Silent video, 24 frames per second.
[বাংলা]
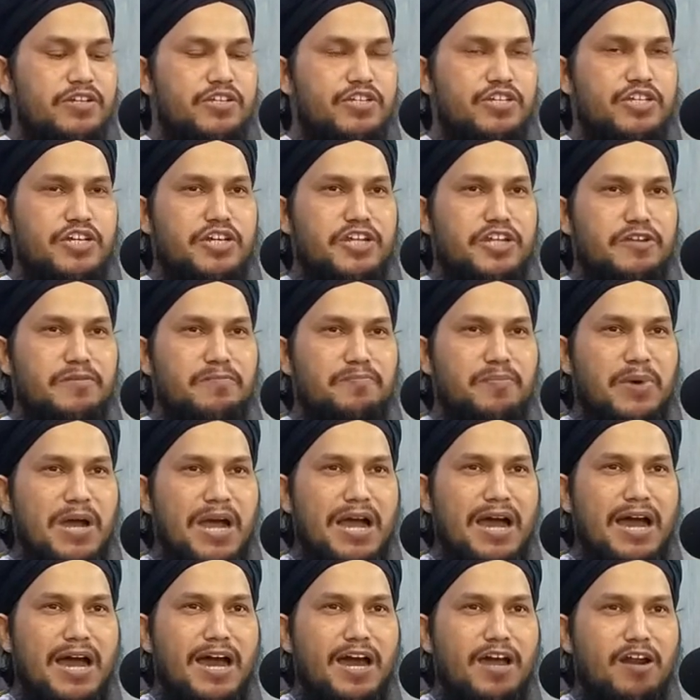যিনি
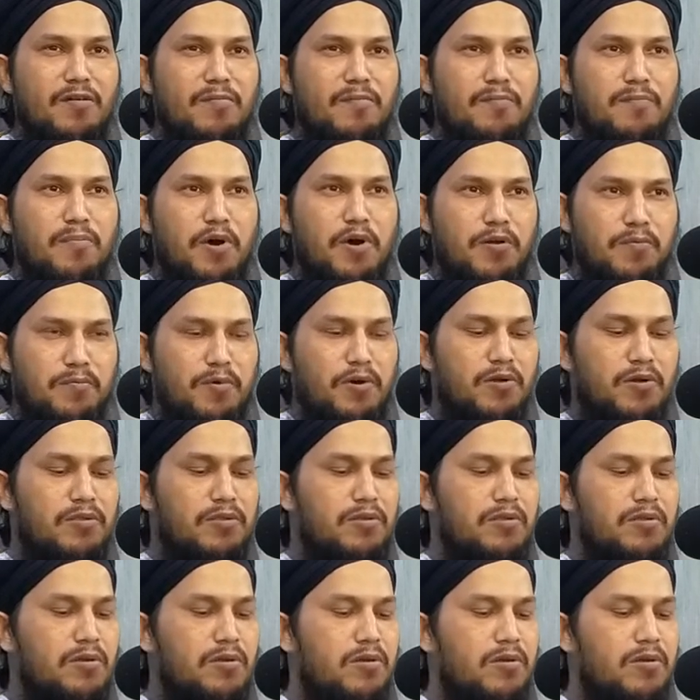পাহাড় পর্বত